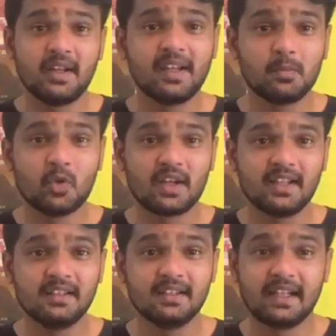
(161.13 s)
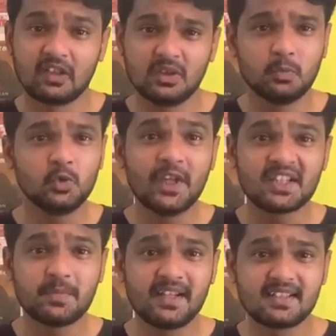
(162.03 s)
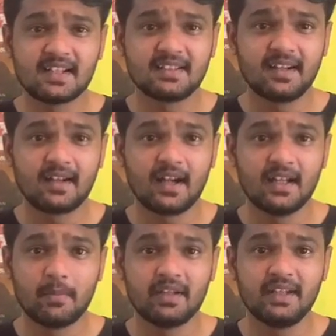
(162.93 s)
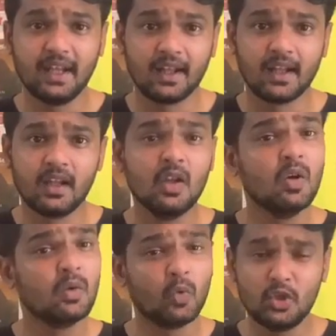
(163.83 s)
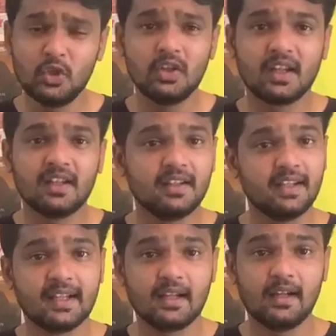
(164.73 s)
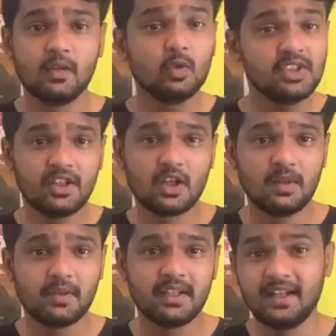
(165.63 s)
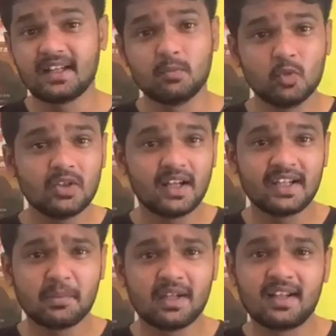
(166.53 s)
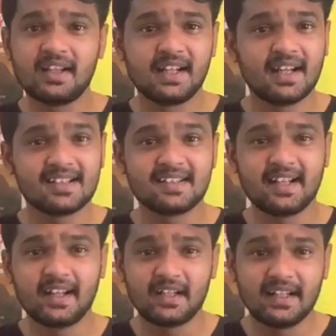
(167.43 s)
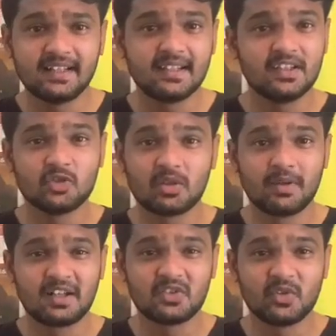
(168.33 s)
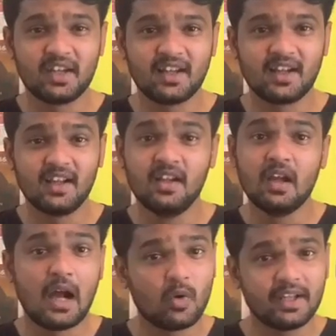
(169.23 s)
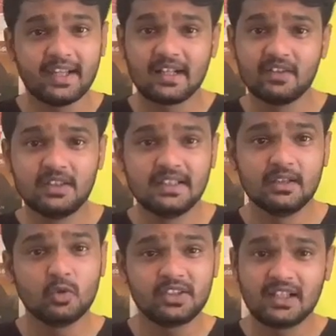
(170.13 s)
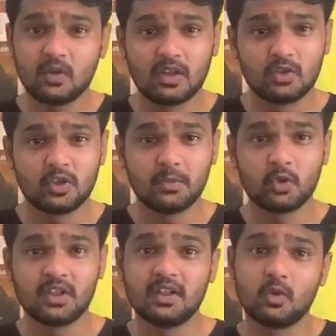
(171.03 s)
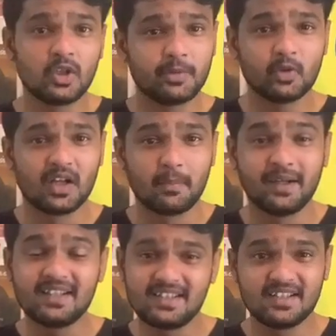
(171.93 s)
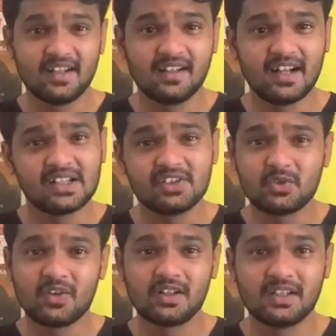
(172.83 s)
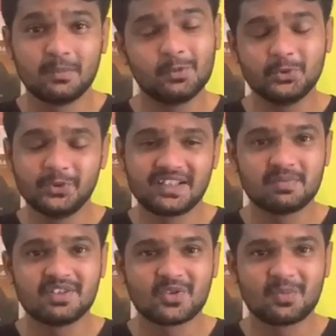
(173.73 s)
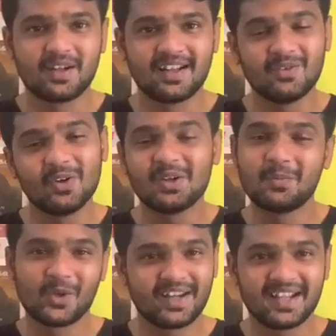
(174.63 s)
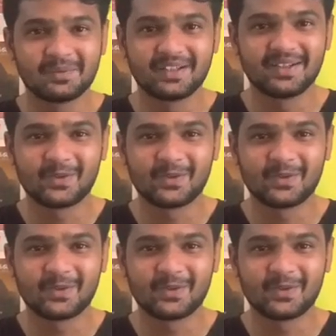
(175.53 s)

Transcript: பண்ணி எனக்கு போர் அடிக்குது எனக்கு வந்து புது எக்ஸ்பீரியன்ஸ் நான் தேடுற ஆள் அப்படின்னீங்கன்னா ஒன்றும் இல்லை நேராக நூற்றி எட்டு கால் பண்ணி எனக்கு மூணு நாள் இருமலாக இருக்குது ரெண்டு நாளாக சரியாக இருக்குது நேற்றுலேருந்து ஜுரமாக இருக்குன்னு சொன்னீங்கன்னா அவங்க நேராக வந்து நூற்றி எட்டில் உங்களை தூக்கி போட்டு கூட்டு போயிடுவாங்க பதினஞ்சு நாள் அங்கே வச்சு உங்களுக்கு புது எக்ஸ்பீரியன்ஸ் கொடுப்பாங்க உங்களுக்கும் போர் அடிக்காத மாதிரி